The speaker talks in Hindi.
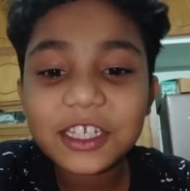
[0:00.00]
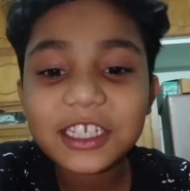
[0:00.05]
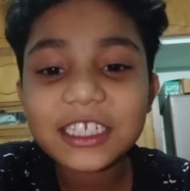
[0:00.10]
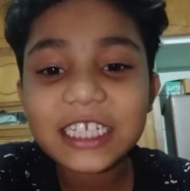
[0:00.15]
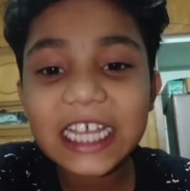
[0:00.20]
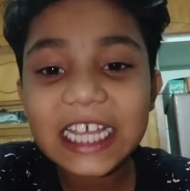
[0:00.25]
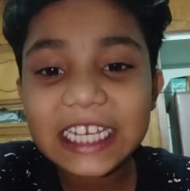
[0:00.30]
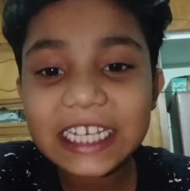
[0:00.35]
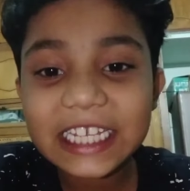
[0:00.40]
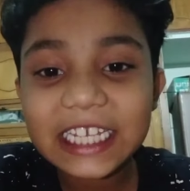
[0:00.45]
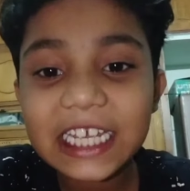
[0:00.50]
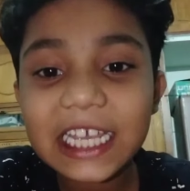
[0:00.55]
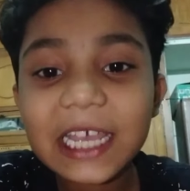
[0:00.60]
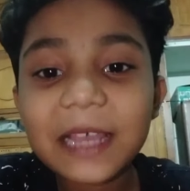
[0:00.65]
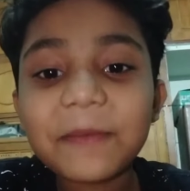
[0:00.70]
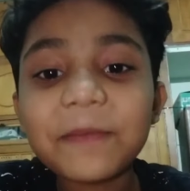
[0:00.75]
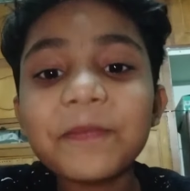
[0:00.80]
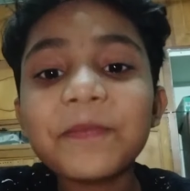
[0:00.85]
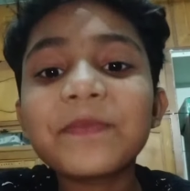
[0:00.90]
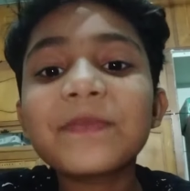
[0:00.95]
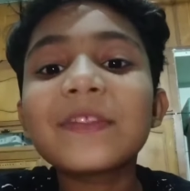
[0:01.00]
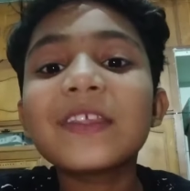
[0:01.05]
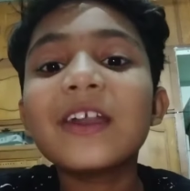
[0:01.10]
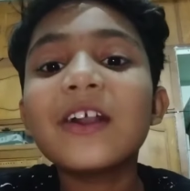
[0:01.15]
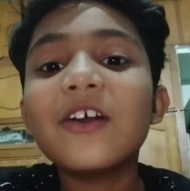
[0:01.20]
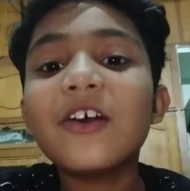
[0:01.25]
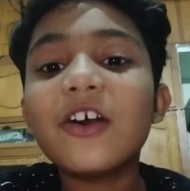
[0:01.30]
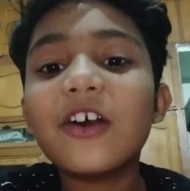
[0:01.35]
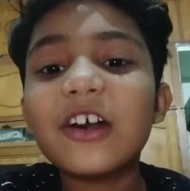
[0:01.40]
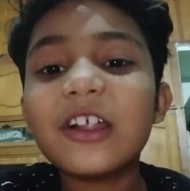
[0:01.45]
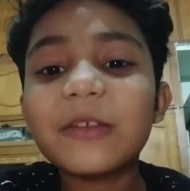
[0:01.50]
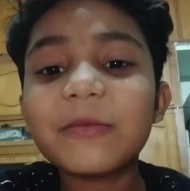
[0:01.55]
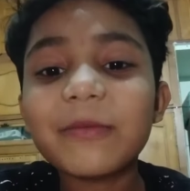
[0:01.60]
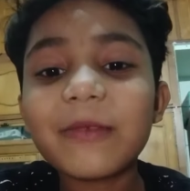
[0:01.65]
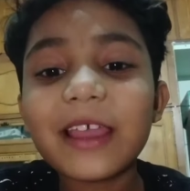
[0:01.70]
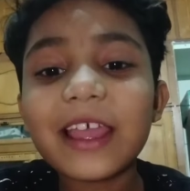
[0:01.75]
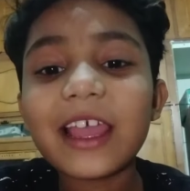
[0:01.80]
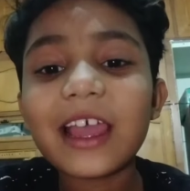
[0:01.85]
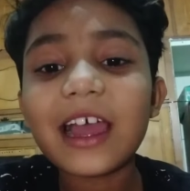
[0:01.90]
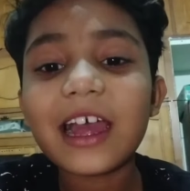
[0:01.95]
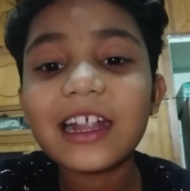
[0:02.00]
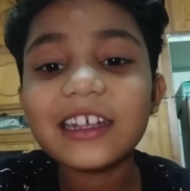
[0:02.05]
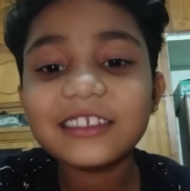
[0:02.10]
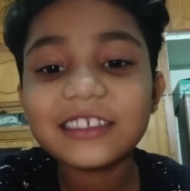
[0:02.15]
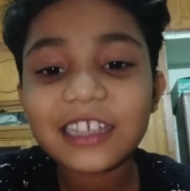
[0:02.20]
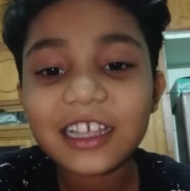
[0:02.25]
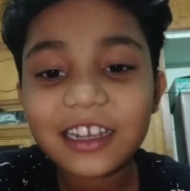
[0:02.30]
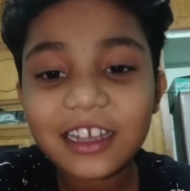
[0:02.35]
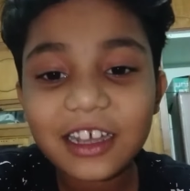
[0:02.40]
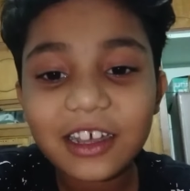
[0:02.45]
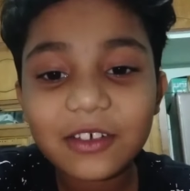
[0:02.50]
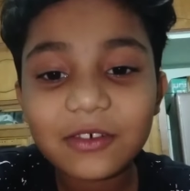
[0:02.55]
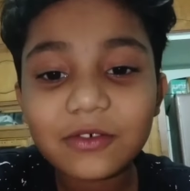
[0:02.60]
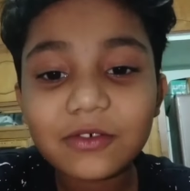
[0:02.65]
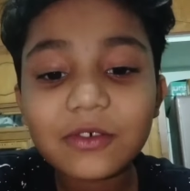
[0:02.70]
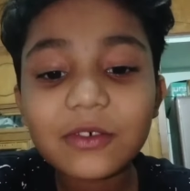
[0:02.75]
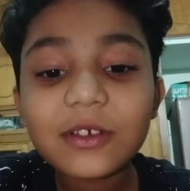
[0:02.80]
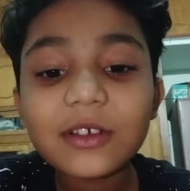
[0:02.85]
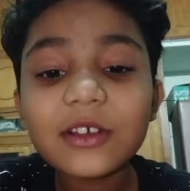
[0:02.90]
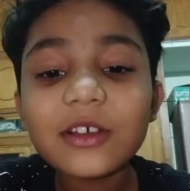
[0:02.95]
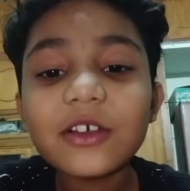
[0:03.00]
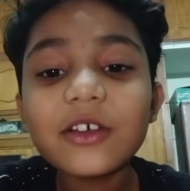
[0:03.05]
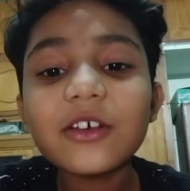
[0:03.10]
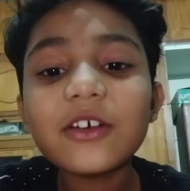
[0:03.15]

ओनी सैनी है और मैं आठ साल का हूँ